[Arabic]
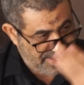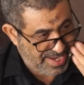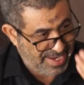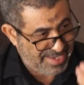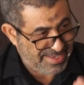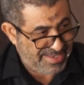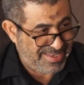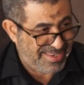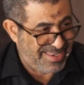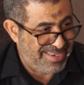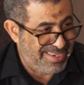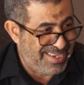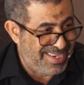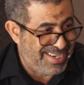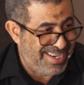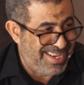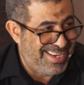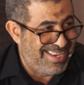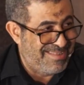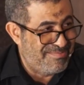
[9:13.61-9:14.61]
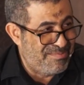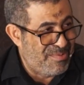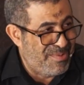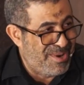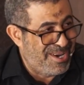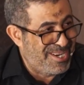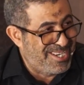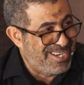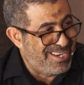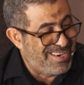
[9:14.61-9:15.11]
انتقل اليها
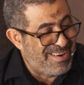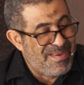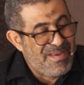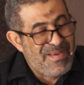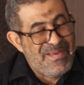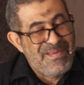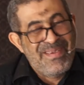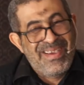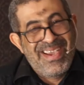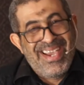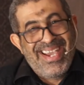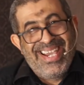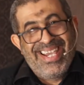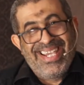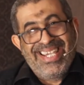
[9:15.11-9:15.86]
مباشره انتقل